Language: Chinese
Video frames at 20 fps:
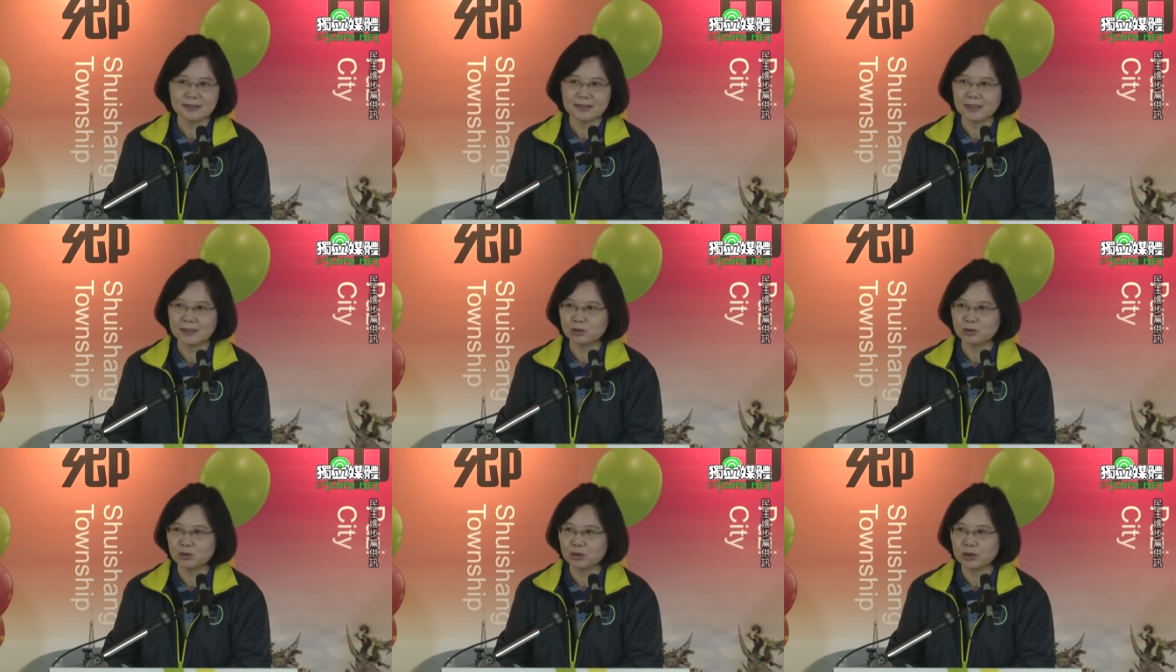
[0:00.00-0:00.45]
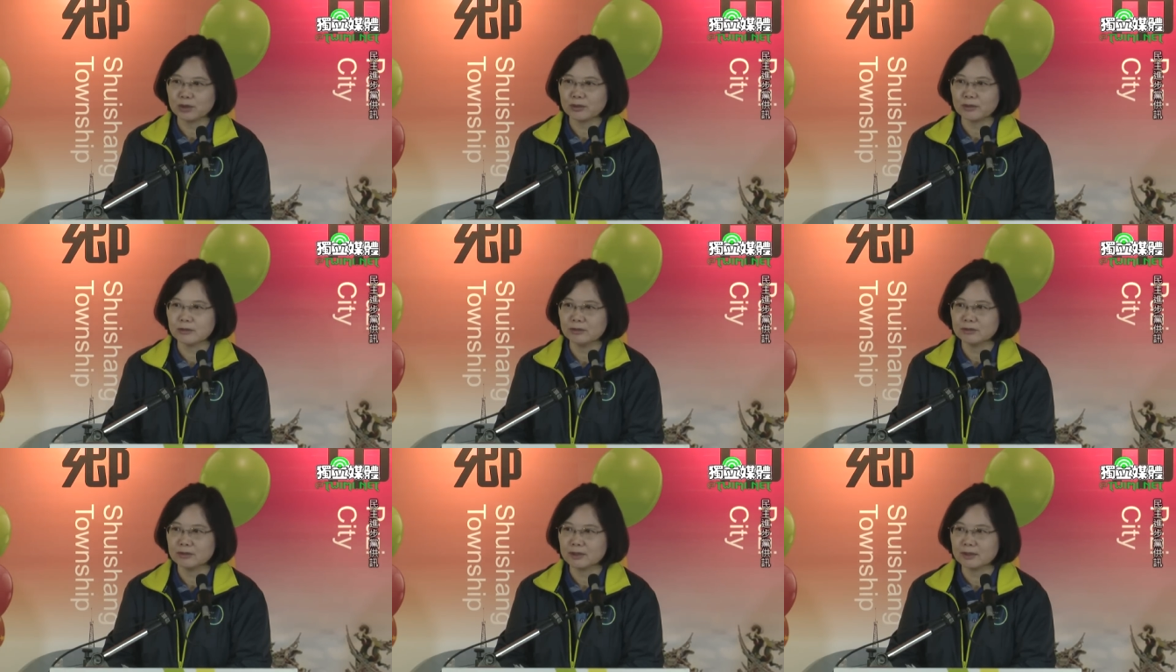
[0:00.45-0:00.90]
在最
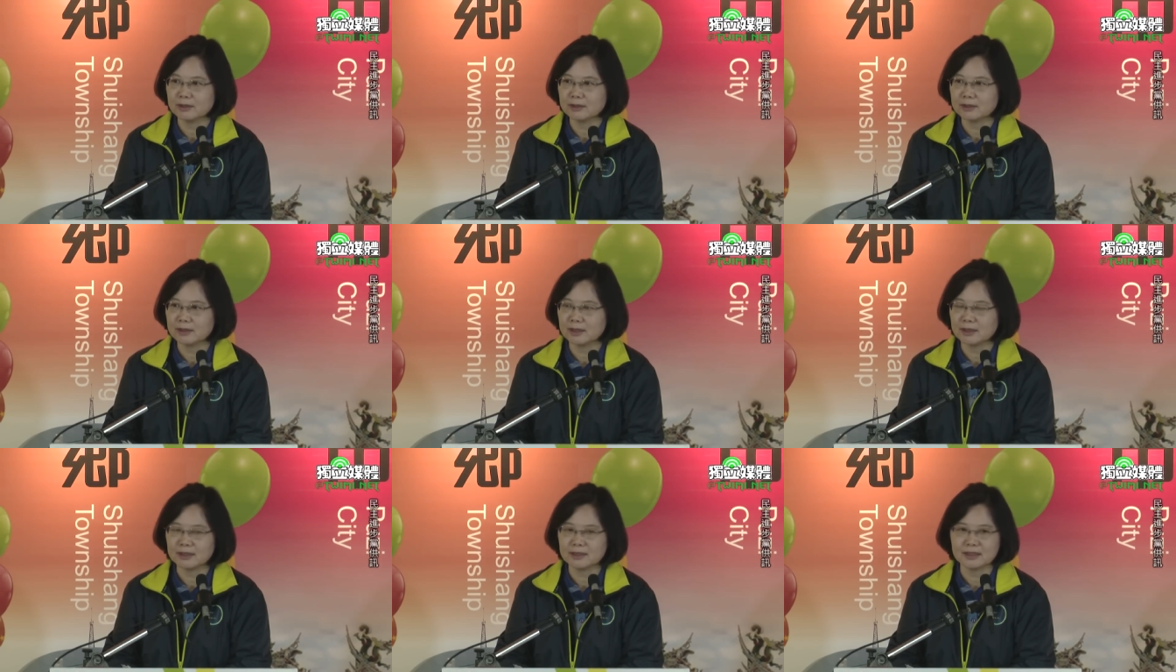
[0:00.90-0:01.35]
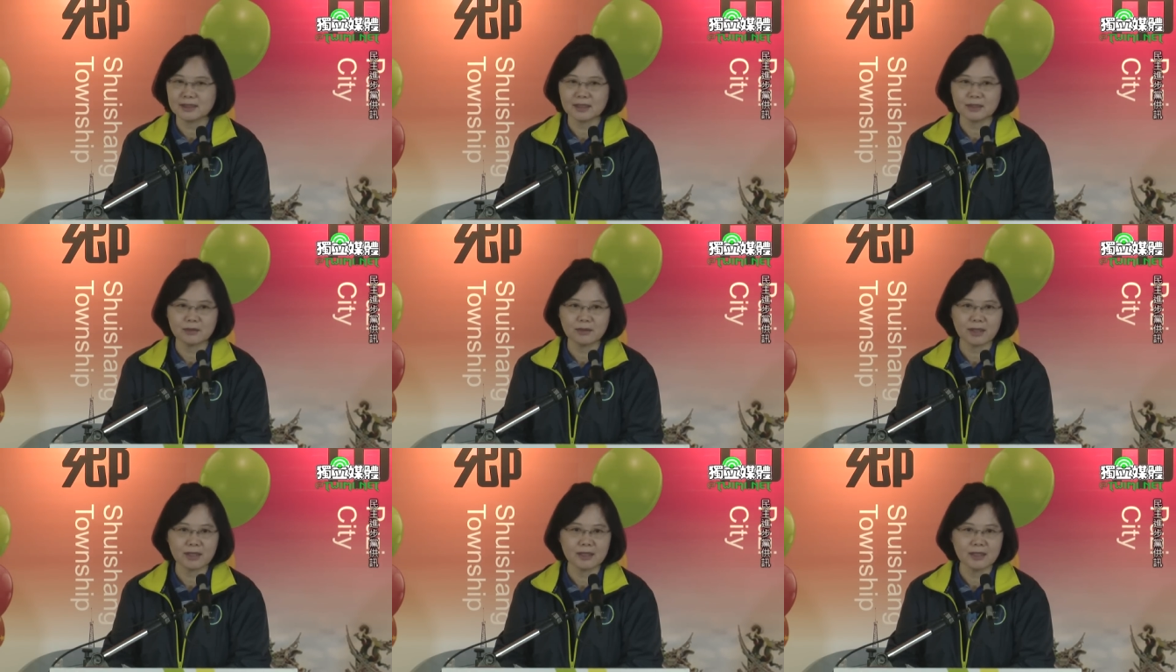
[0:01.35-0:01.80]
后的这个阶
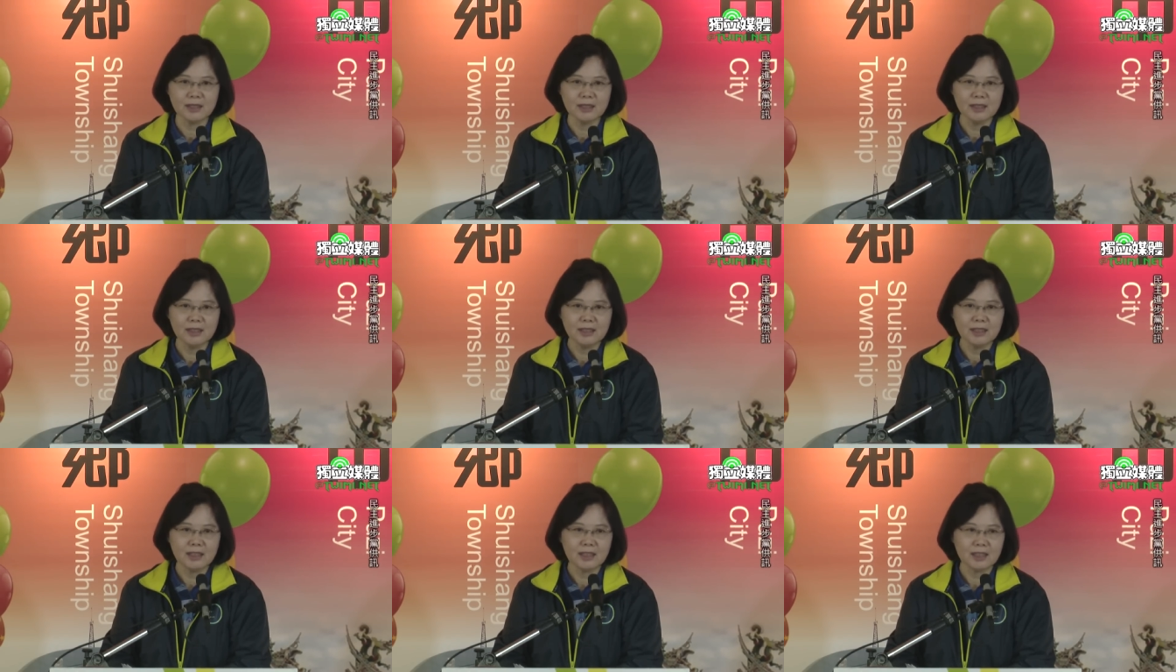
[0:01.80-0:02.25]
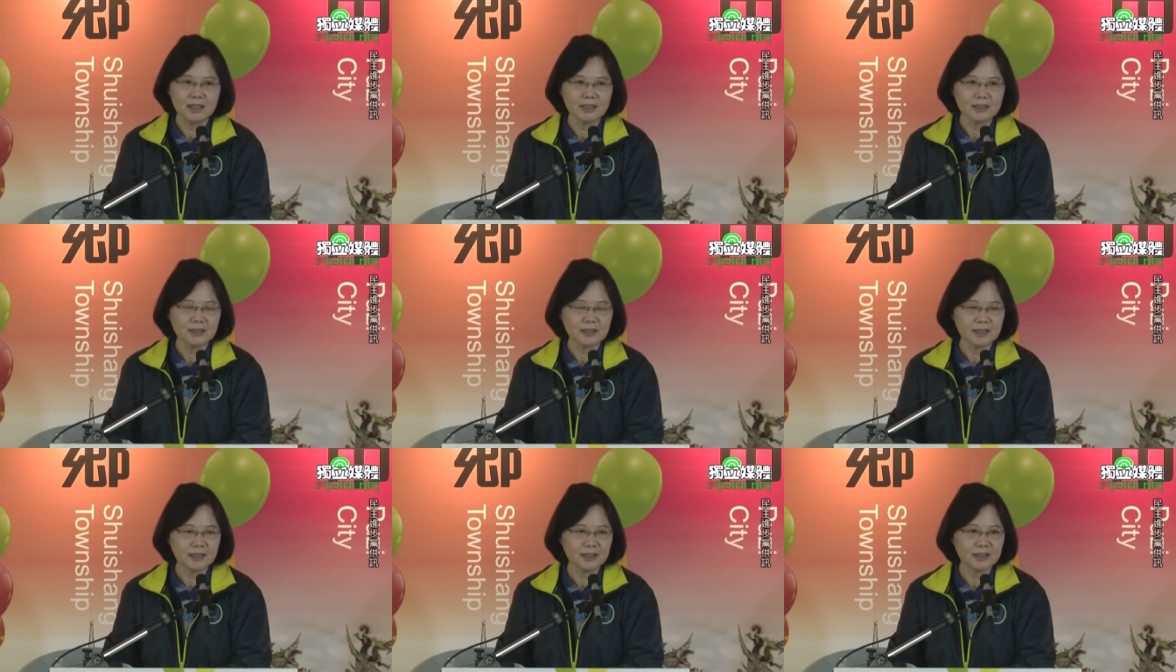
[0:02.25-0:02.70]
段，
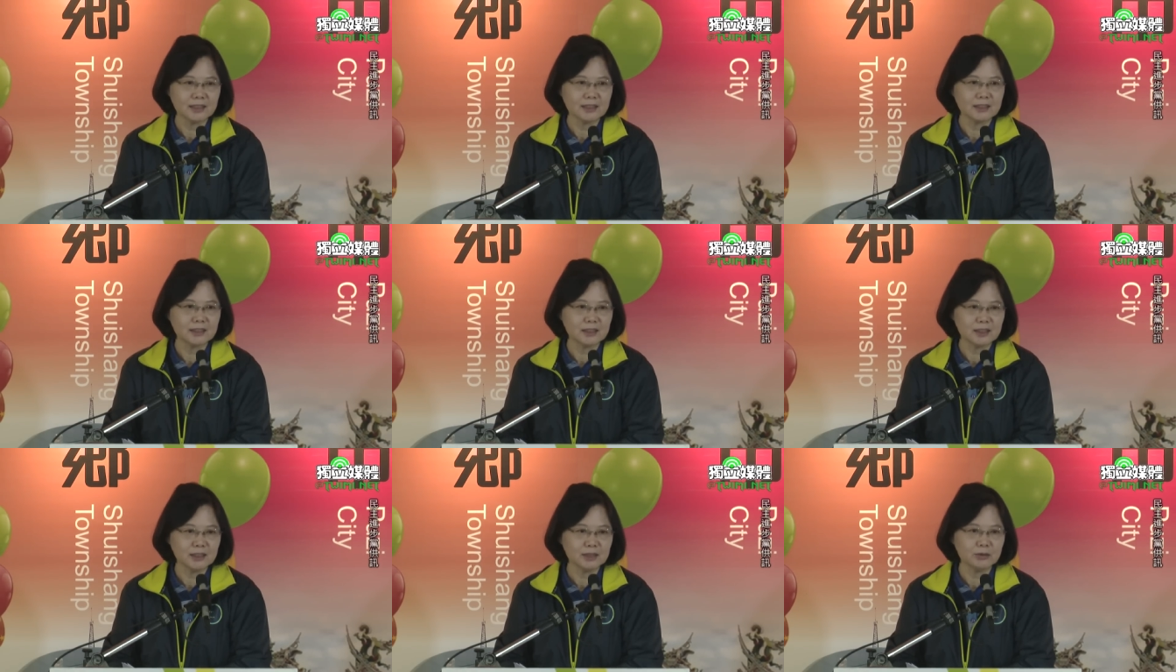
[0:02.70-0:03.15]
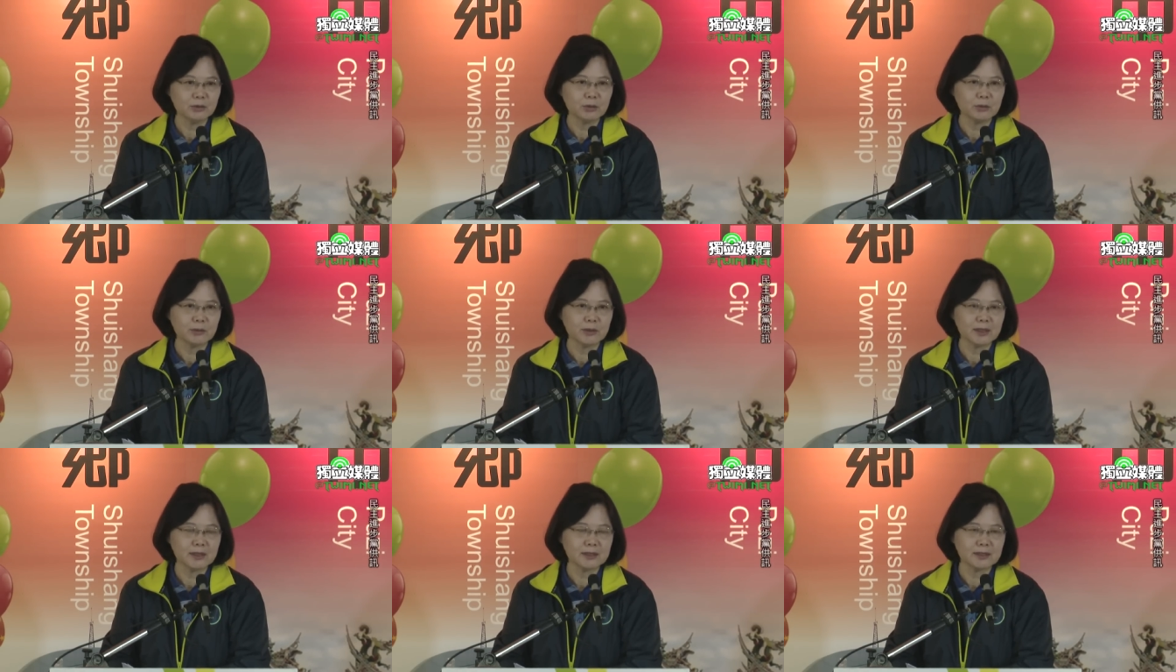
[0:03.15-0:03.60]
呃，可以替我
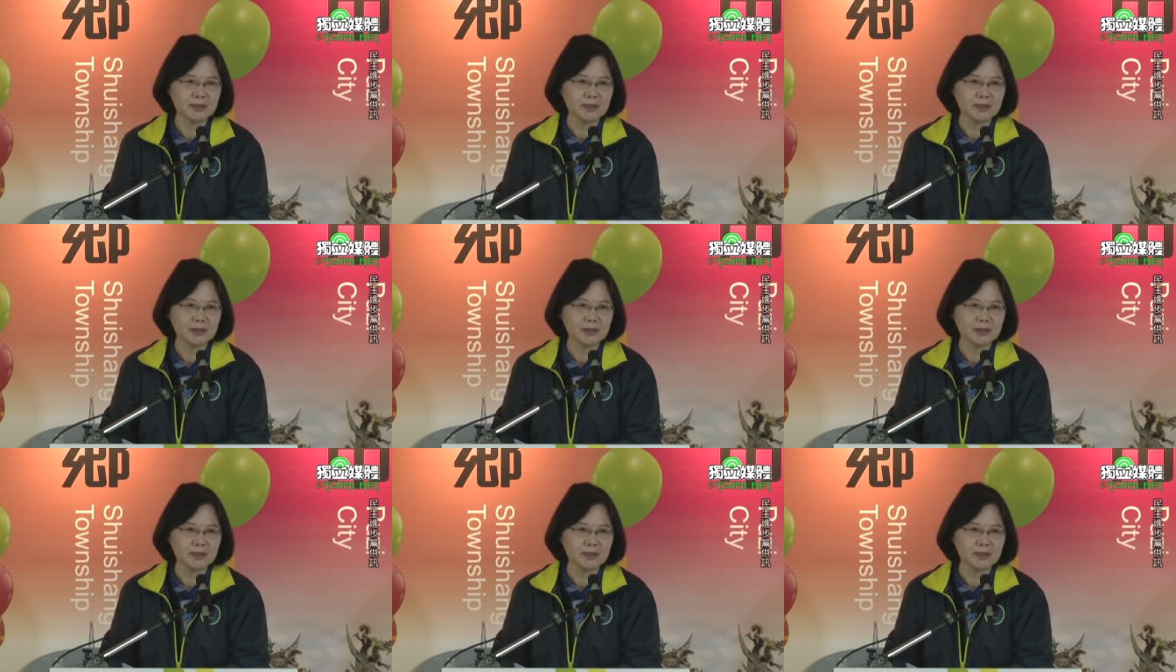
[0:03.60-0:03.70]
们